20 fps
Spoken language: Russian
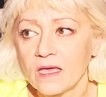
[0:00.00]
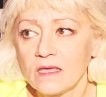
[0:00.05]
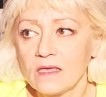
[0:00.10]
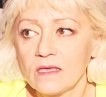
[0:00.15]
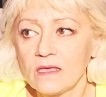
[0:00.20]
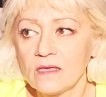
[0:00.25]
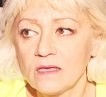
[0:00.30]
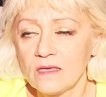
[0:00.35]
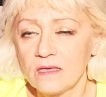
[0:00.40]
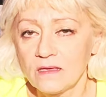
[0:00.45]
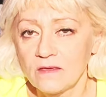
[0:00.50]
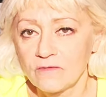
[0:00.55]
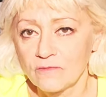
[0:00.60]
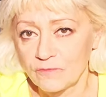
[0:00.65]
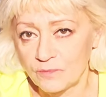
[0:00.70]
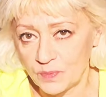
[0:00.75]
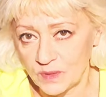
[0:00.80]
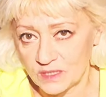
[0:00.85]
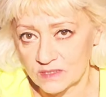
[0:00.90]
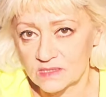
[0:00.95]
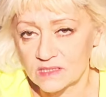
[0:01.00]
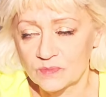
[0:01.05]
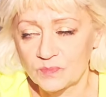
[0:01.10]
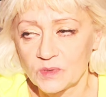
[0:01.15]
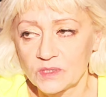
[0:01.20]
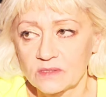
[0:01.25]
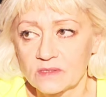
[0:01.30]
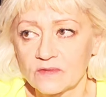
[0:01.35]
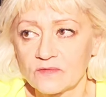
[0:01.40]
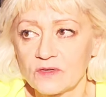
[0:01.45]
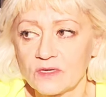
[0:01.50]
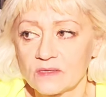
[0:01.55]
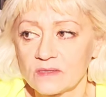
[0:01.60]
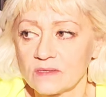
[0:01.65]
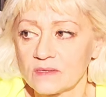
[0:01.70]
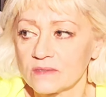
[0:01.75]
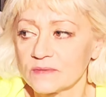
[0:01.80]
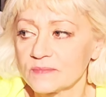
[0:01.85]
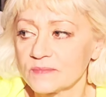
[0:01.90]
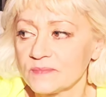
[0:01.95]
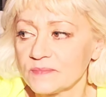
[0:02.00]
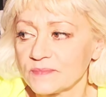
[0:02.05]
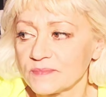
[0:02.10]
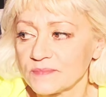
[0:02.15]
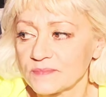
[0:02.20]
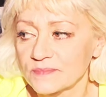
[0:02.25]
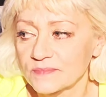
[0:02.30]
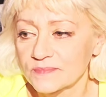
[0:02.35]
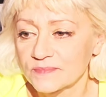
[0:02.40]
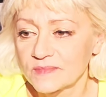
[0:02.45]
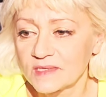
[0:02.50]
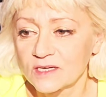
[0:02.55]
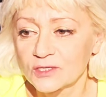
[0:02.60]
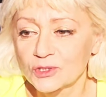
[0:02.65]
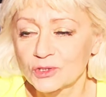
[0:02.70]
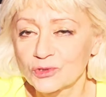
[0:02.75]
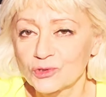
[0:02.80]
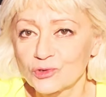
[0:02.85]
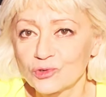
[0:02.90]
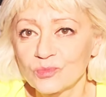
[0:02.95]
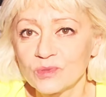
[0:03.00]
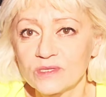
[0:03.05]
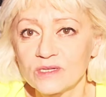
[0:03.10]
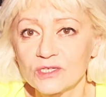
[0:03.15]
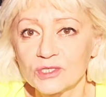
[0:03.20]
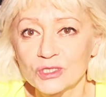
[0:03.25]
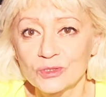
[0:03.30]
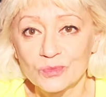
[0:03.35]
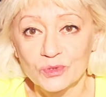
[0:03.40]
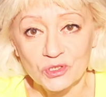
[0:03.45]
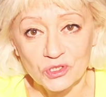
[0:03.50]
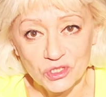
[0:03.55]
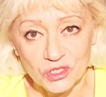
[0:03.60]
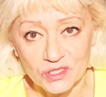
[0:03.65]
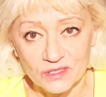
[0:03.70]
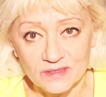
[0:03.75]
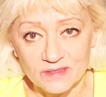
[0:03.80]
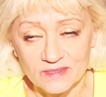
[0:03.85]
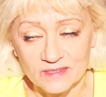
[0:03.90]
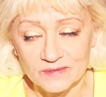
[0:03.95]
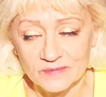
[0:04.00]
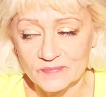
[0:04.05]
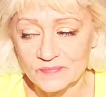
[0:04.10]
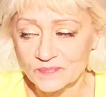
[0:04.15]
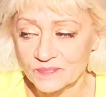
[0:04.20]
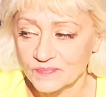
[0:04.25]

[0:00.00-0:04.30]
И, в принципе, это вредно. Так что зубы должны быть чистые.